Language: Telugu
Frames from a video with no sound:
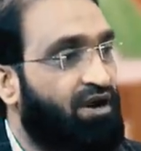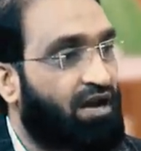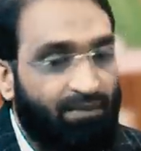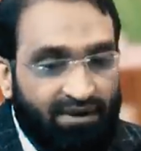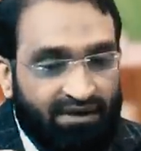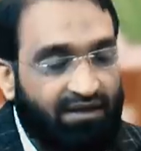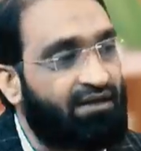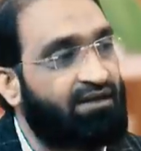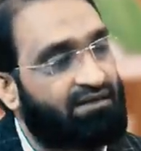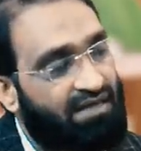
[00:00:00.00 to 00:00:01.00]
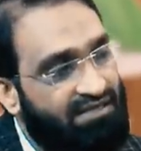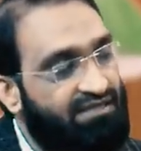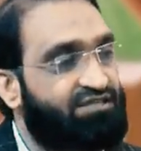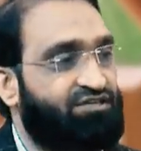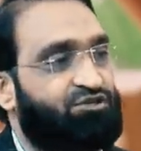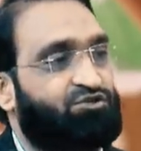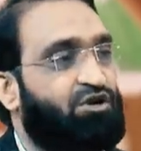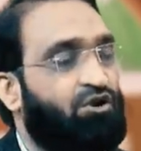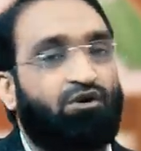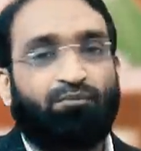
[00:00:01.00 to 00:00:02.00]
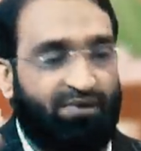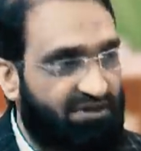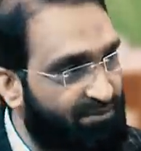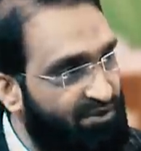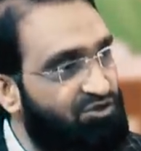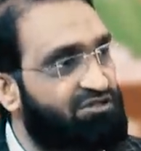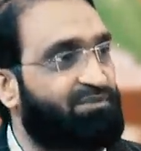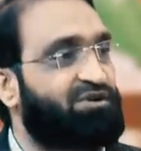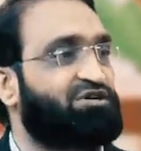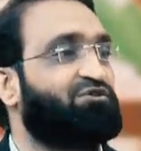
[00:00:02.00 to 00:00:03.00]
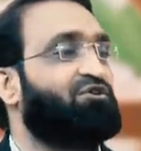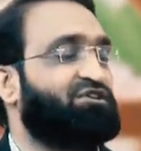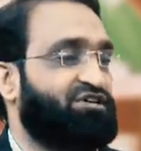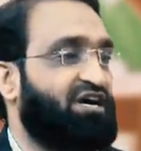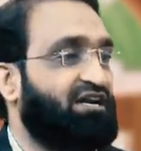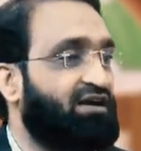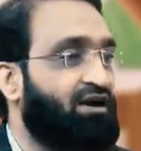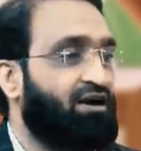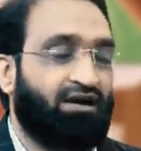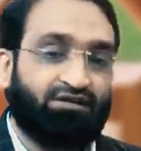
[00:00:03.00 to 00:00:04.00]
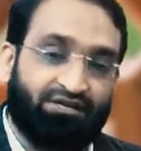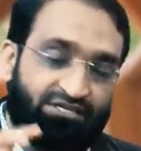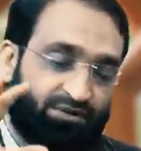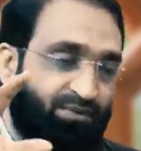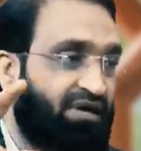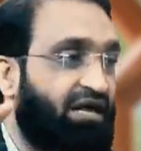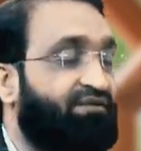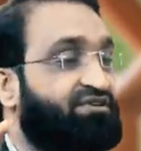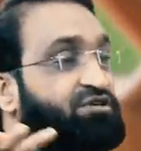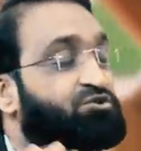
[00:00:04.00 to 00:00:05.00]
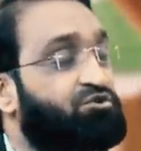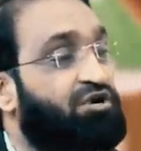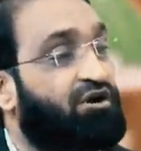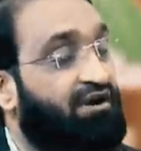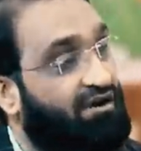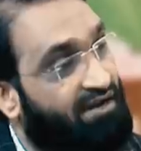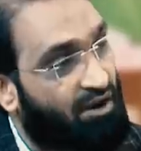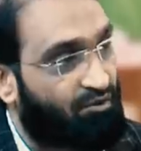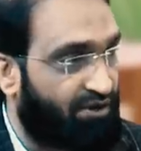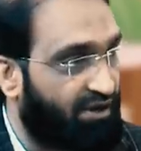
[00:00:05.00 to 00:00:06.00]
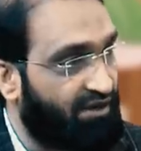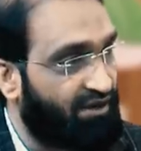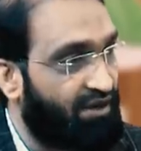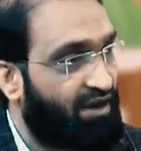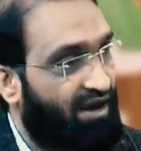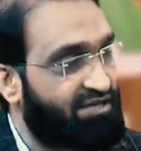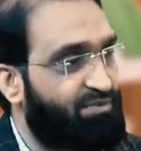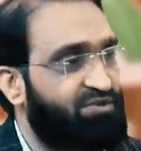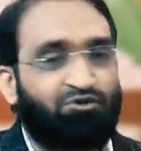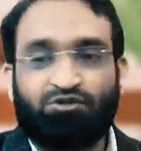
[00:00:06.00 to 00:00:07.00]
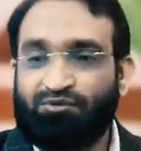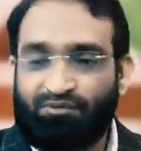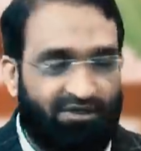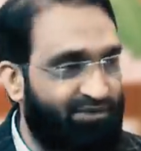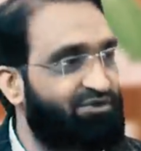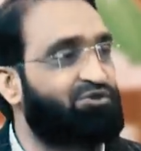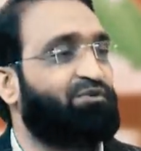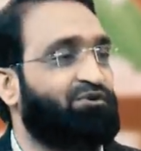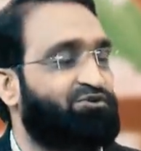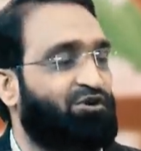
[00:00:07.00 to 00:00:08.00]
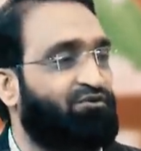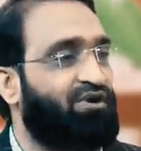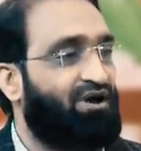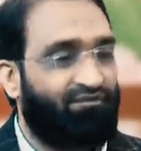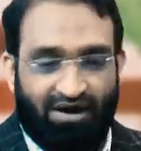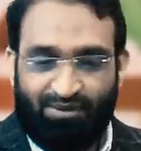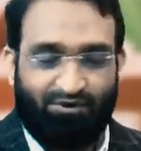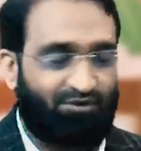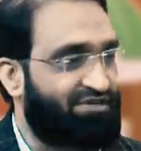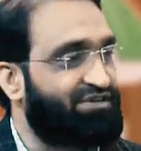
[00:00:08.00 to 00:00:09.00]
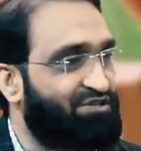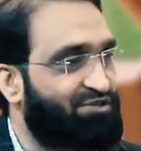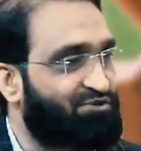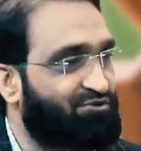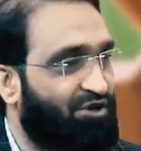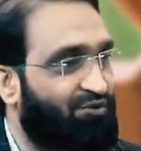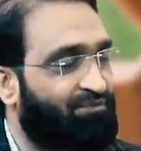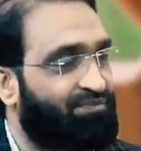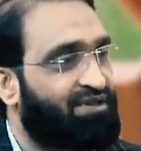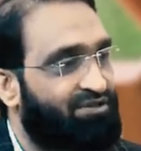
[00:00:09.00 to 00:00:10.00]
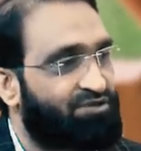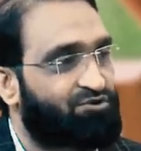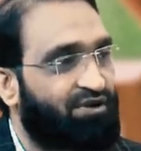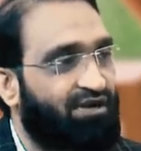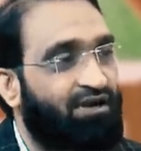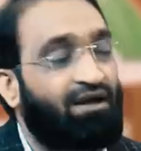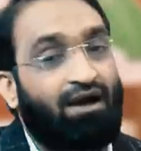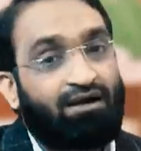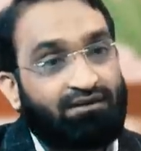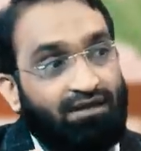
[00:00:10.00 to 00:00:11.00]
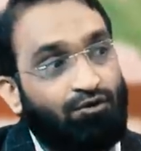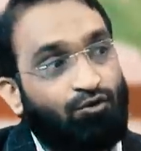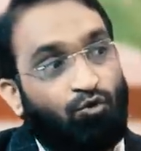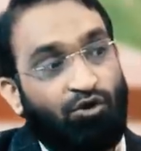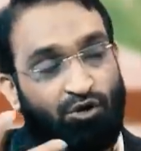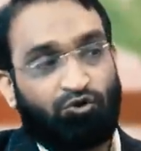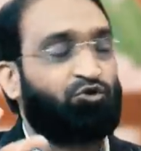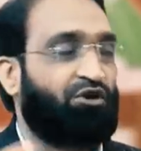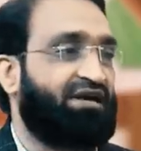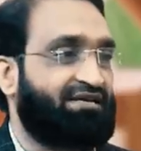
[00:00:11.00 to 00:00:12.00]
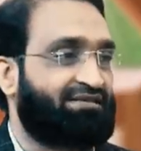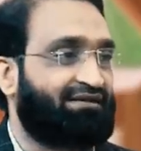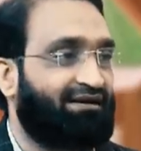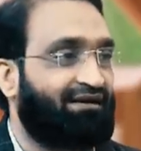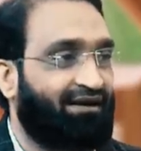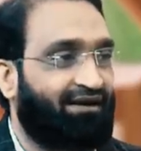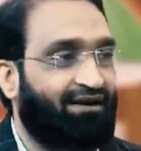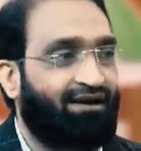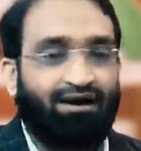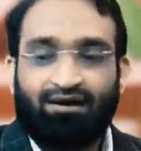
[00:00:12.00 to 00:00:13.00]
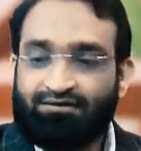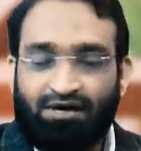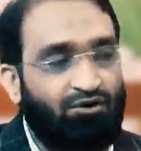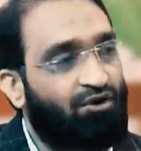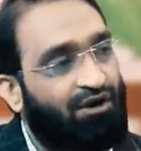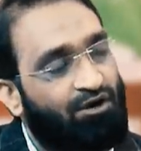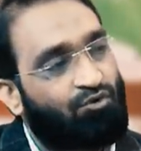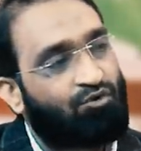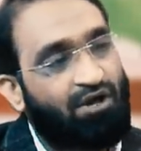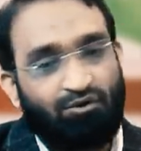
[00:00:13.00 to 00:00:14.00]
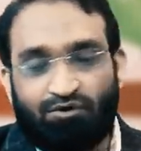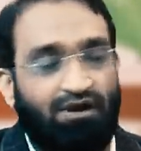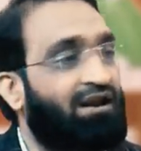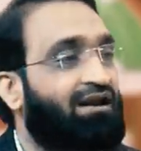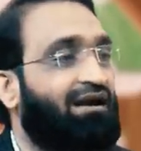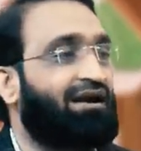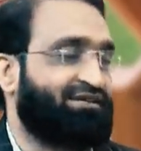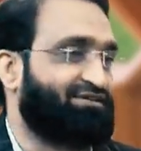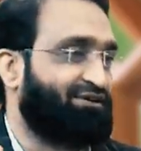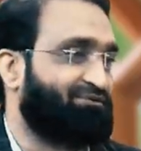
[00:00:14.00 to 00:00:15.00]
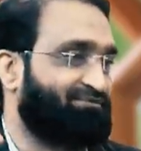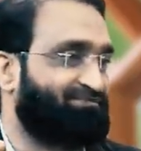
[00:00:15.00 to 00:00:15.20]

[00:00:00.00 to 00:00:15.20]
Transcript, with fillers: కాబట్టి ఇదేదైతే చేస్తున్నానో పెద్ద మనుషుల సమక్షంలోనే చేయాలి ఇతను ఇష్ట ప్రకారమే చేస్తున్నాడు అన్నట్టుగా ఉండాలి అని చెప్పేసి కొంతమంది పెద్ద మనుషులు పిలుస్తాడు వాళ్ళ ముందు ఒక సంచి తీసుకుంటాడు తీసుకొని తను కుయుక్తితో ఏం చేస్తాడంటే దాంట్లో రెండు కూడాను నల్లరాళ్ళే వేస్తాడు